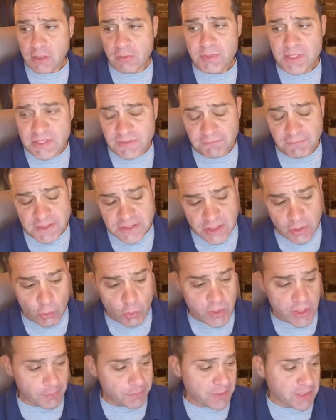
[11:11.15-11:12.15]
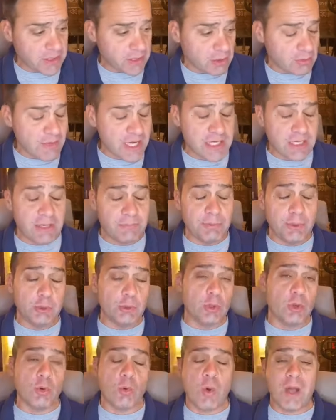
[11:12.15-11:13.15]
Come si fa a seguire? Perché Romani
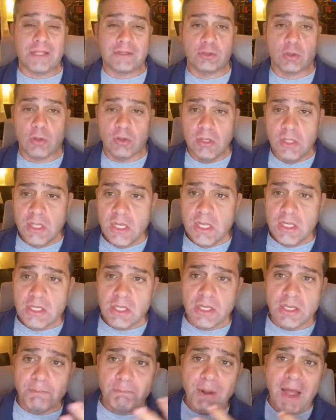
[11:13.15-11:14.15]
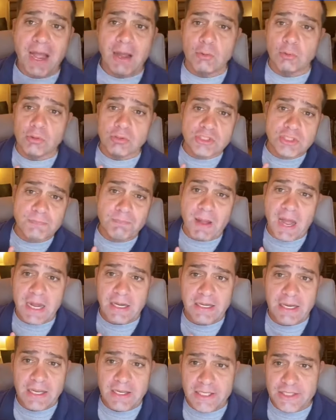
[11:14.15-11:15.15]
capitolo 4, eh, Paolo ci
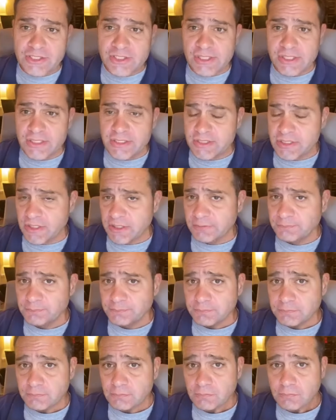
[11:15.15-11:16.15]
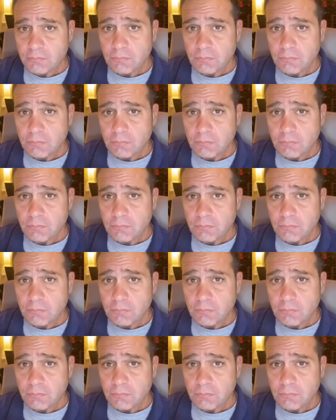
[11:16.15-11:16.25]
parla e ci dice